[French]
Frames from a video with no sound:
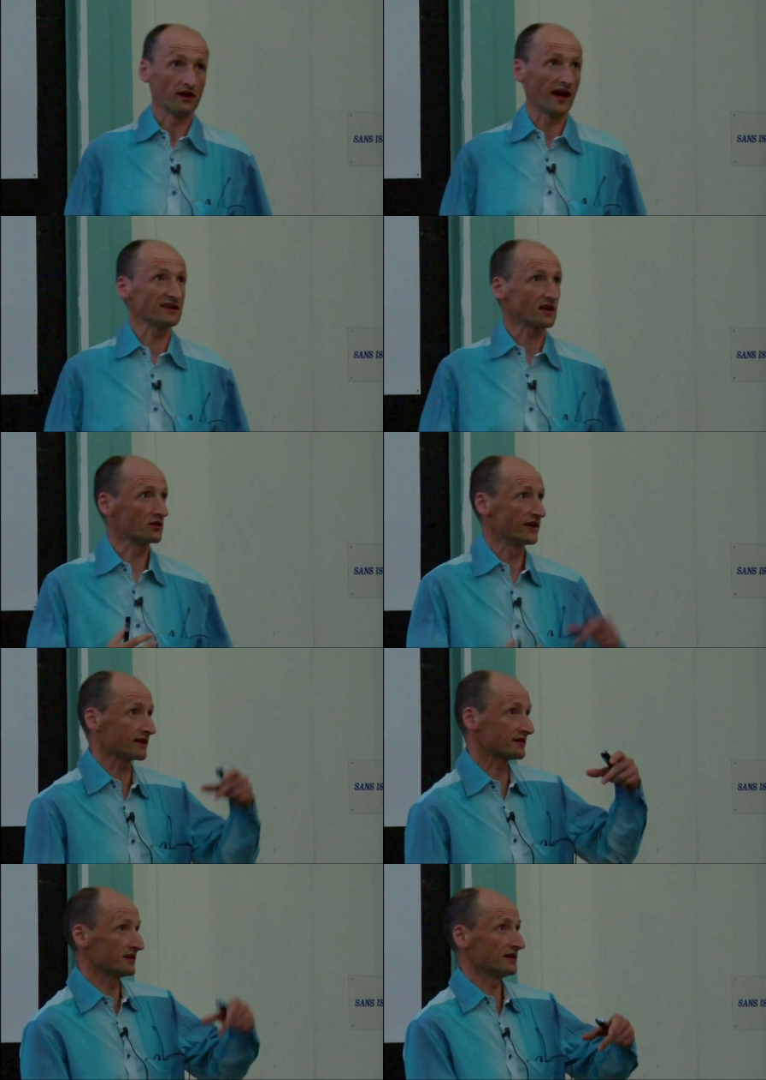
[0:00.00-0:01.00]

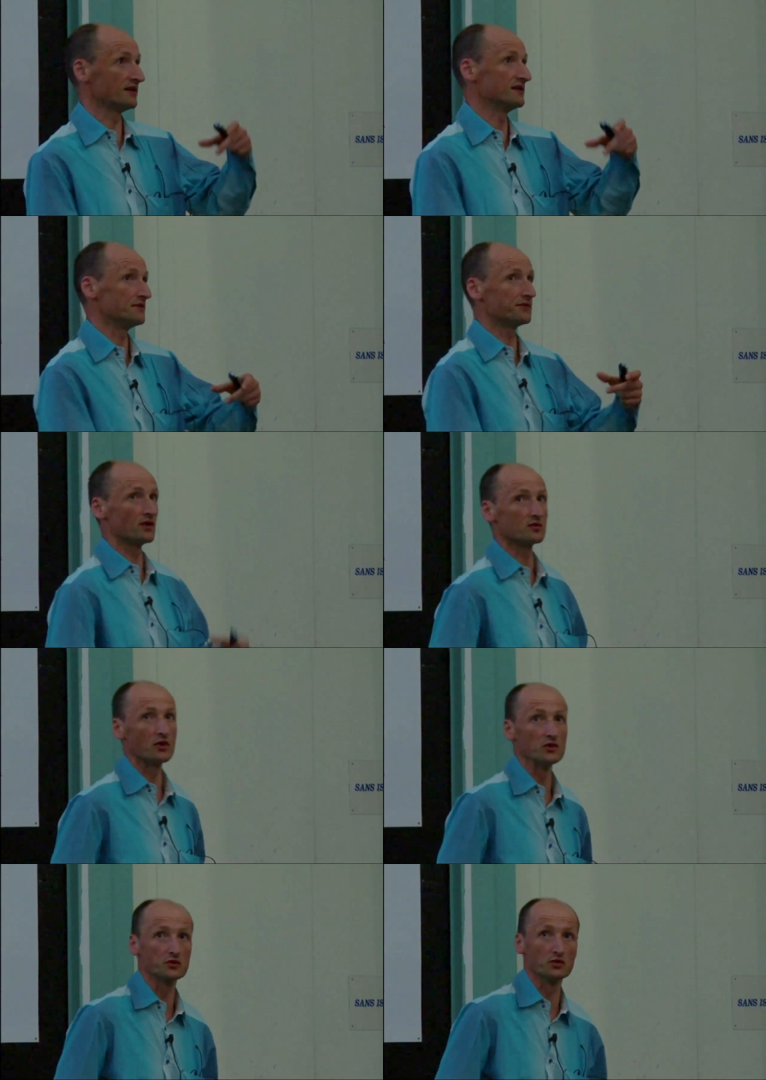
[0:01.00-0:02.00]
interconnecter les différentes
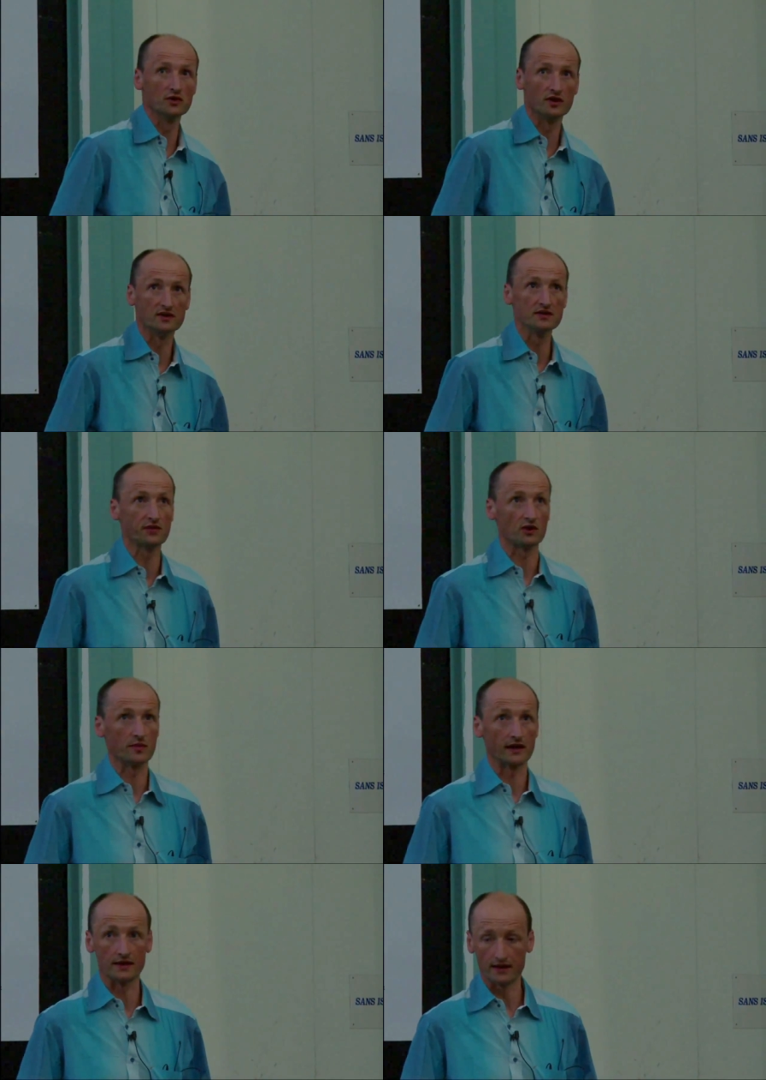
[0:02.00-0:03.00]
molécules de différentes
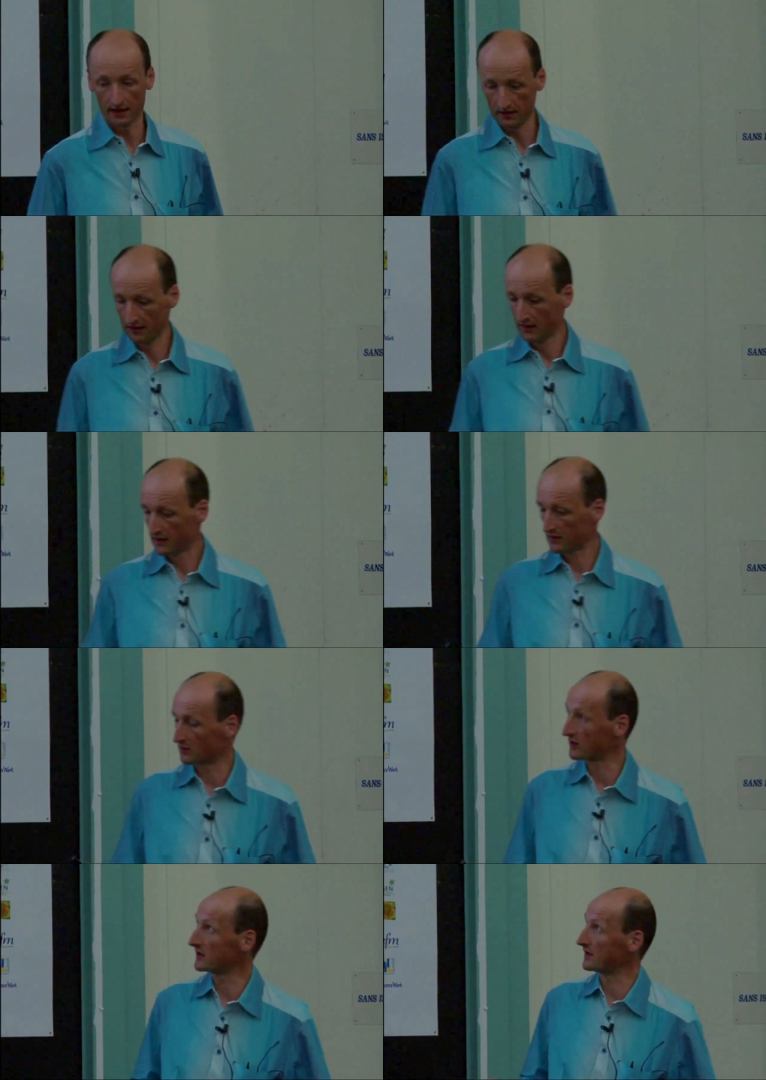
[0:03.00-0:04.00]
manières.
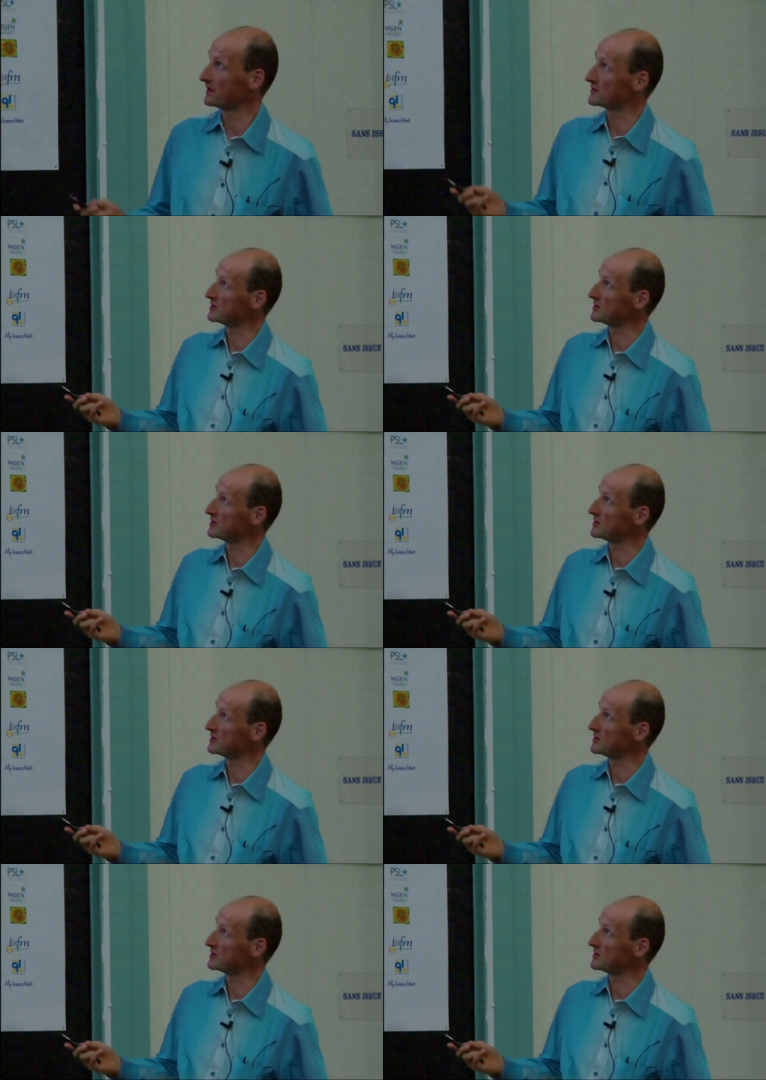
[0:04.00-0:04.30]
Donc euh, les